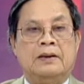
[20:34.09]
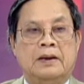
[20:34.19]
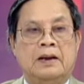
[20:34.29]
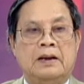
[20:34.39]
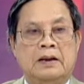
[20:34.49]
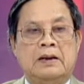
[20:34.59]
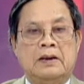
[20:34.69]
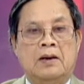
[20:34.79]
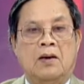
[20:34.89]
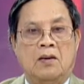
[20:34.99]
thì
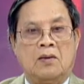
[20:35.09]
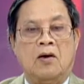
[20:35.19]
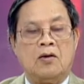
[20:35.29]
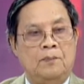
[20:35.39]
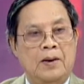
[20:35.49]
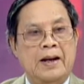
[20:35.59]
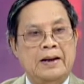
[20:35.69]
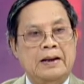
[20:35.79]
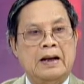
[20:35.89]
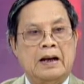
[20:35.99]
họ có cái
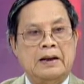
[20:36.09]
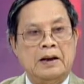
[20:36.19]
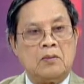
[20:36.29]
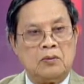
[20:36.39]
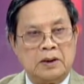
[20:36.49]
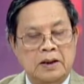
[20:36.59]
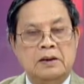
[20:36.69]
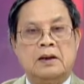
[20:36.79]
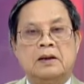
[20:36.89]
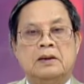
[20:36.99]
plan là nếu có thể
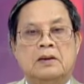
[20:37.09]
được